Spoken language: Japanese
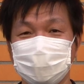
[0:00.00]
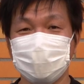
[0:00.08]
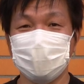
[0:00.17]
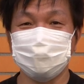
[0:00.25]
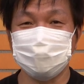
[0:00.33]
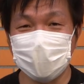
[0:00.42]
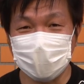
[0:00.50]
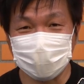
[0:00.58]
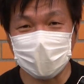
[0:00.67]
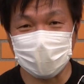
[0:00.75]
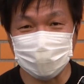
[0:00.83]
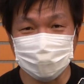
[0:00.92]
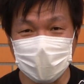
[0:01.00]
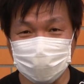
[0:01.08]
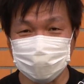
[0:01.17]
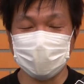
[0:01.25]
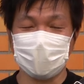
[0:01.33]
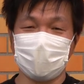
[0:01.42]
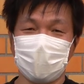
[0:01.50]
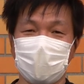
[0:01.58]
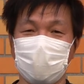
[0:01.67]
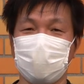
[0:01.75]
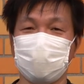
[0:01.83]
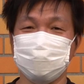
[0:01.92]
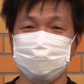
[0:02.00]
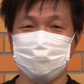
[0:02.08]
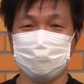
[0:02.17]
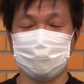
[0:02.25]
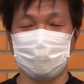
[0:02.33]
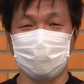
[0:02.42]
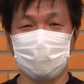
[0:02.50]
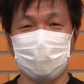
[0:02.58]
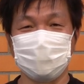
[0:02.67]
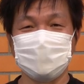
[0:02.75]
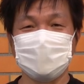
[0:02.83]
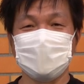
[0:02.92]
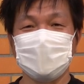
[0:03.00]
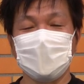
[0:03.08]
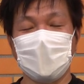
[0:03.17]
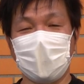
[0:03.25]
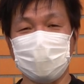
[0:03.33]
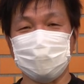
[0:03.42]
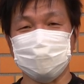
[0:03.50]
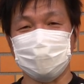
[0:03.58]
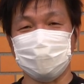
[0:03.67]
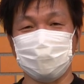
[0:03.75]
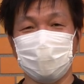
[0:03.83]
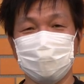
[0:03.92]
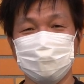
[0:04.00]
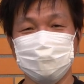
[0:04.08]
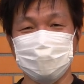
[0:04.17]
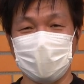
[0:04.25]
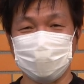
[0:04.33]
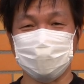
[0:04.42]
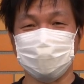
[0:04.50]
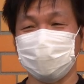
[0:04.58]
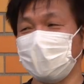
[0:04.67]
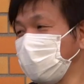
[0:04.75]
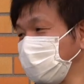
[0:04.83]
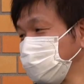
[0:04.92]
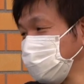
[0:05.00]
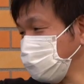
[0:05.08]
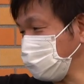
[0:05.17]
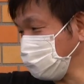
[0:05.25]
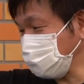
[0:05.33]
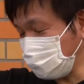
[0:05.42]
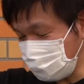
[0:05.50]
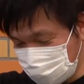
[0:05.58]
10分経ちましてねちょっとアリカさん合流ですアリカさんどうぞ